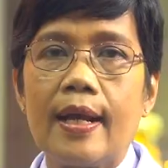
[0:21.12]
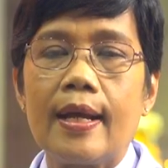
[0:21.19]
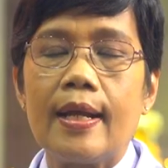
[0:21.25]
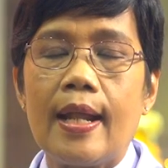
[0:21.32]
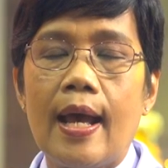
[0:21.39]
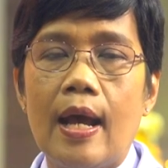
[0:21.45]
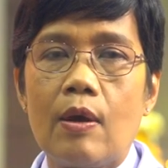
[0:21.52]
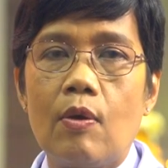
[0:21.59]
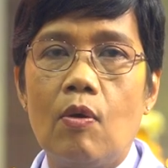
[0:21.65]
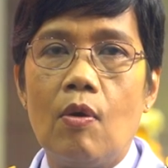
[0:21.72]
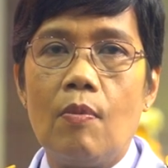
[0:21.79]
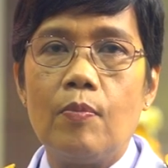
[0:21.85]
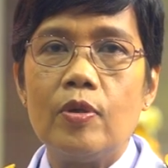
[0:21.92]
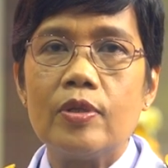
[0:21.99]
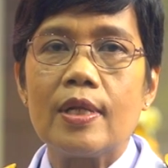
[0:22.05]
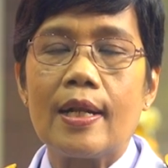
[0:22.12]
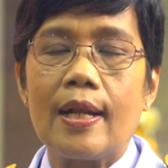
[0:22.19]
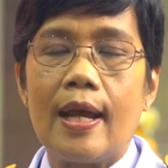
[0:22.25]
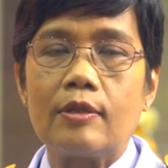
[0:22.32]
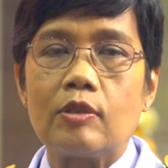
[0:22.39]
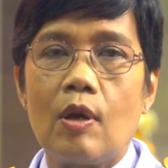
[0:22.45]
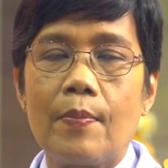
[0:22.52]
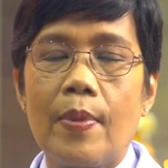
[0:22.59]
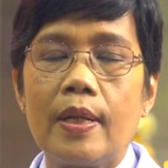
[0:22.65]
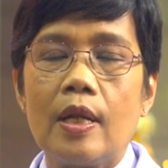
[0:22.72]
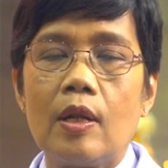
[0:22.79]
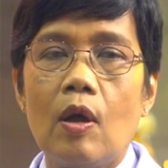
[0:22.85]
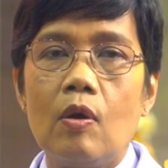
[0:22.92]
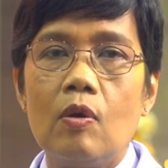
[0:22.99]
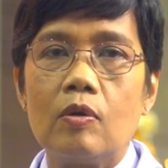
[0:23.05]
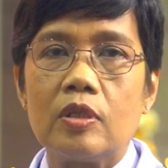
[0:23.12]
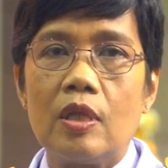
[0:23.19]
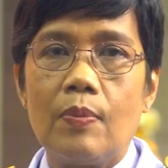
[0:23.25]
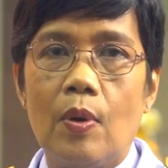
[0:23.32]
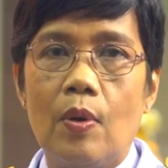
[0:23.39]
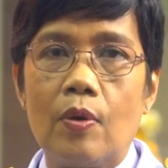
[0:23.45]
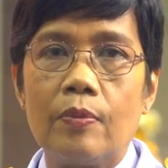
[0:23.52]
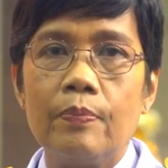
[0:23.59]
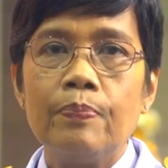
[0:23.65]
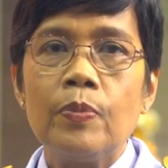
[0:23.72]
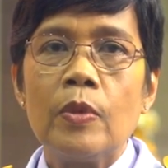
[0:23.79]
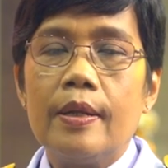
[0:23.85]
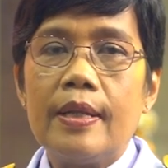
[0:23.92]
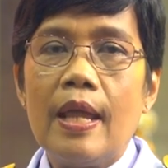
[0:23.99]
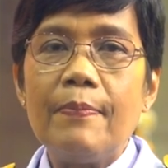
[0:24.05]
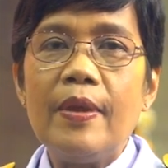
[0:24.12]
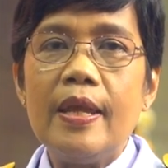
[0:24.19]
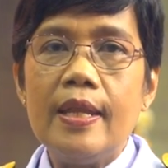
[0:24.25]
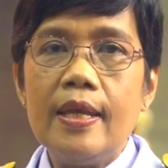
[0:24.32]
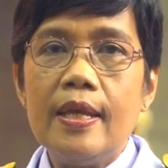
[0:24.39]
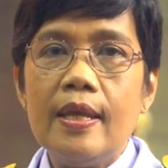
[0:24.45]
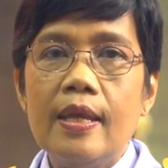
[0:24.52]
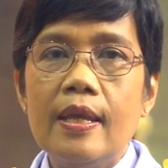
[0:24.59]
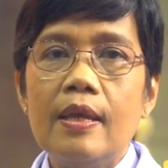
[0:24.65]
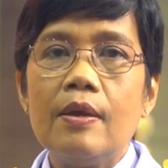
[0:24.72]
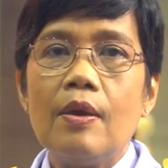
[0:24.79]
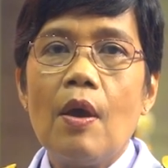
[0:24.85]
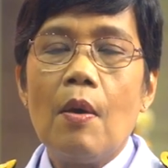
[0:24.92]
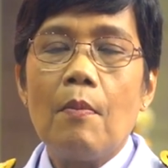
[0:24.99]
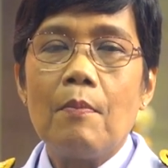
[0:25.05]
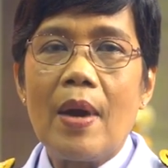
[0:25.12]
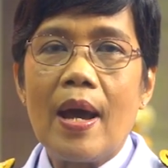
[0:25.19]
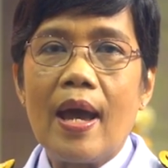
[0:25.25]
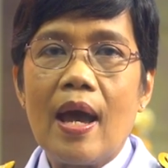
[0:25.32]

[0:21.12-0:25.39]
กรกฎาคม พุทธศักราช 2566 ในปีนี้ ม